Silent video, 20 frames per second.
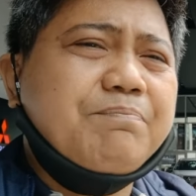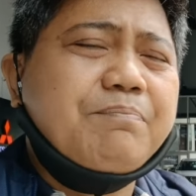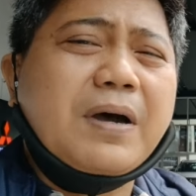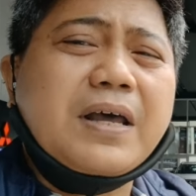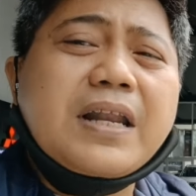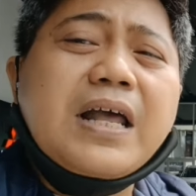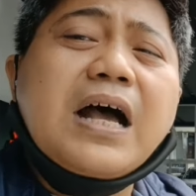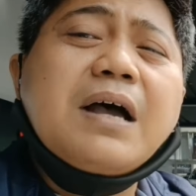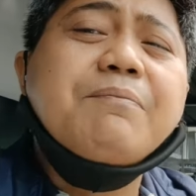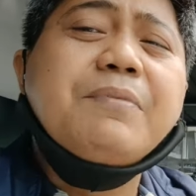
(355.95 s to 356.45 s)

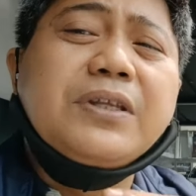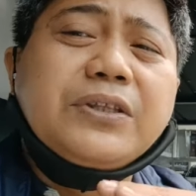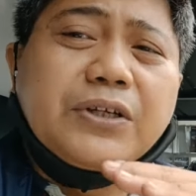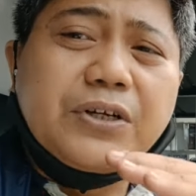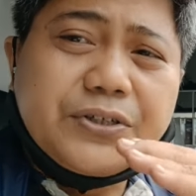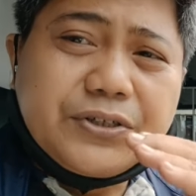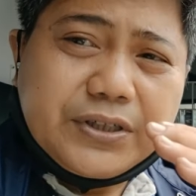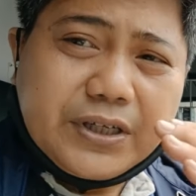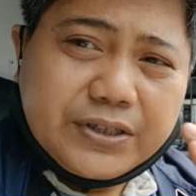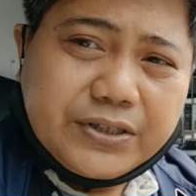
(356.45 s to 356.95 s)

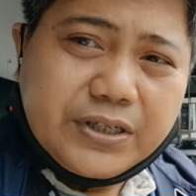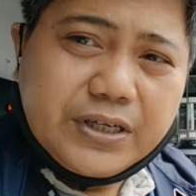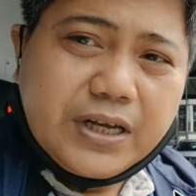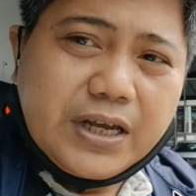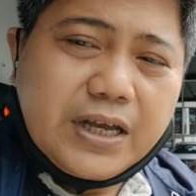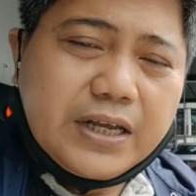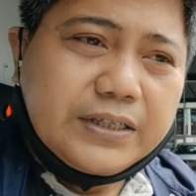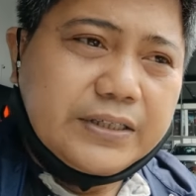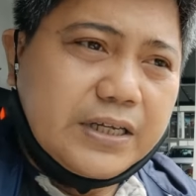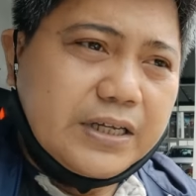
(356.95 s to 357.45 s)
parameters
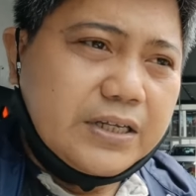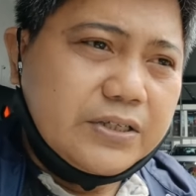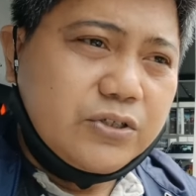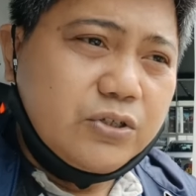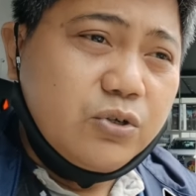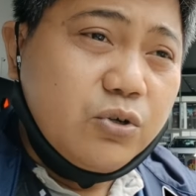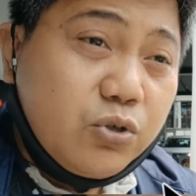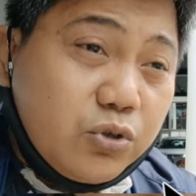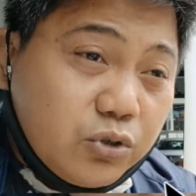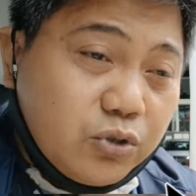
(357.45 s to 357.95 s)
kasi yan na
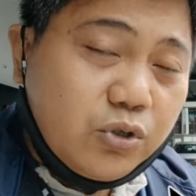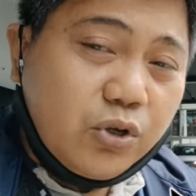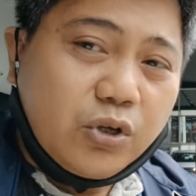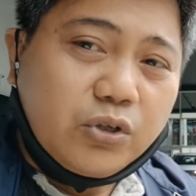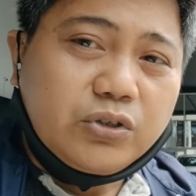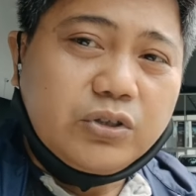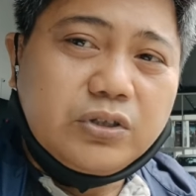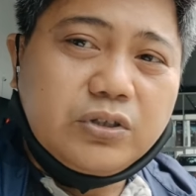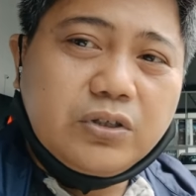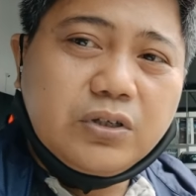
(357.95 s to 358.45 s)

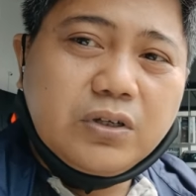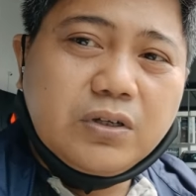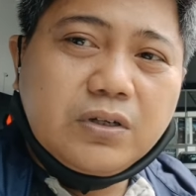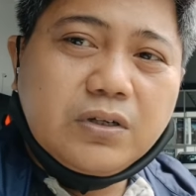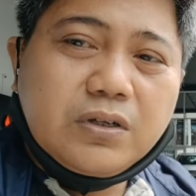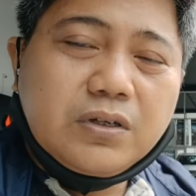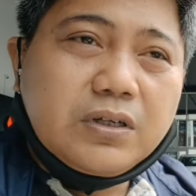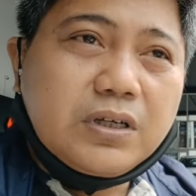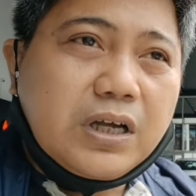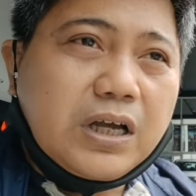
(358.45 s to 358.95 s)
sinusunod
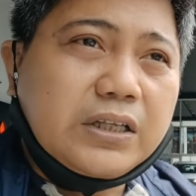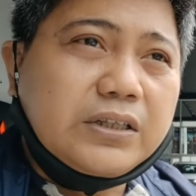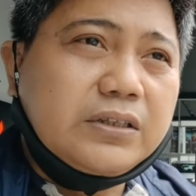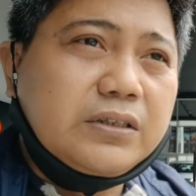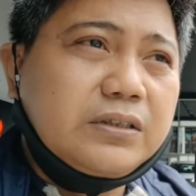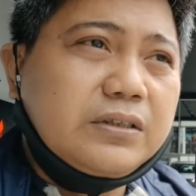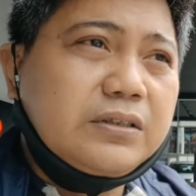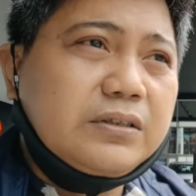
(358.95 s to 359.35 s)
at